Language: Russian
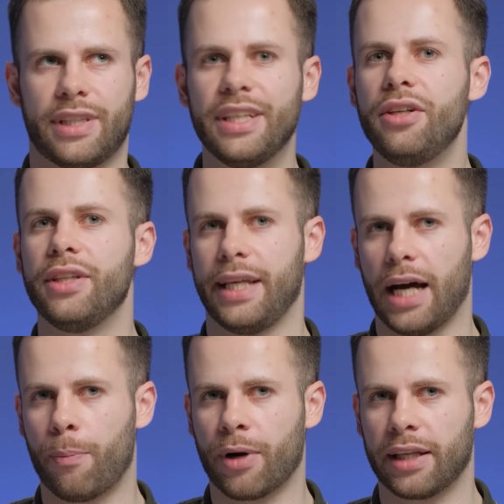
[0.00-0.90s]
тыльной
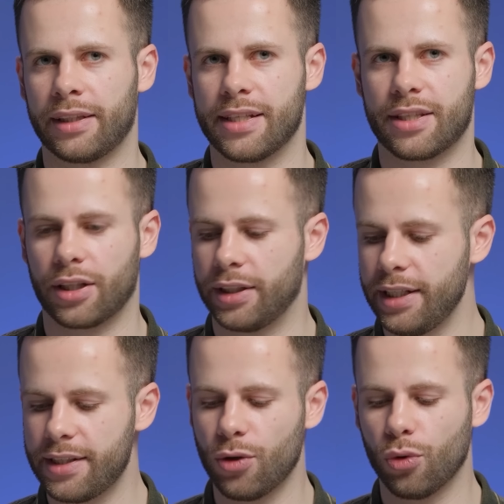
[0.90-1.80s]
обратной
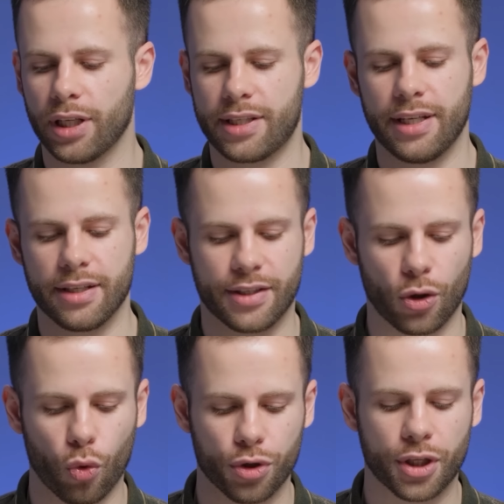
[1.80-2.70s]
стороны, где у нас есть
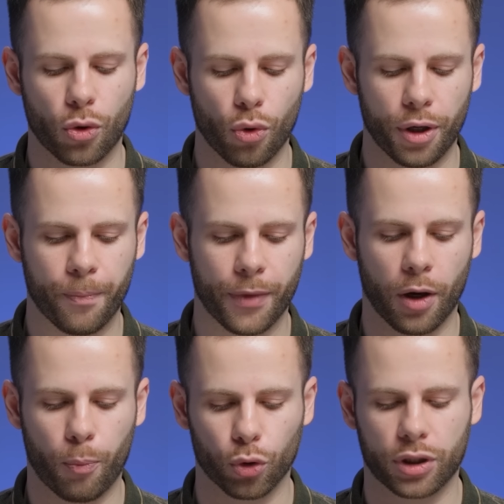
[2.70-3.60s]
закос такой
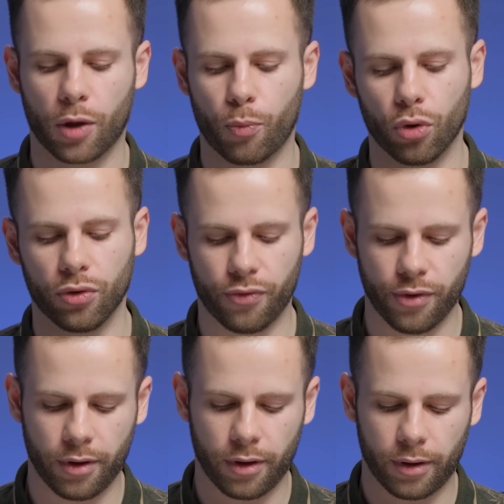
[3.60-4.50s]
под карбон
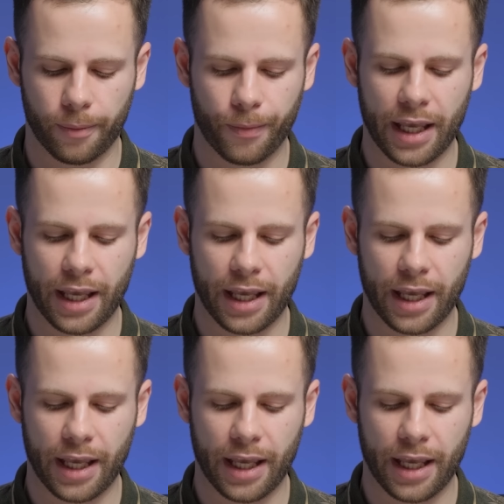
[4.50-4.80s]
в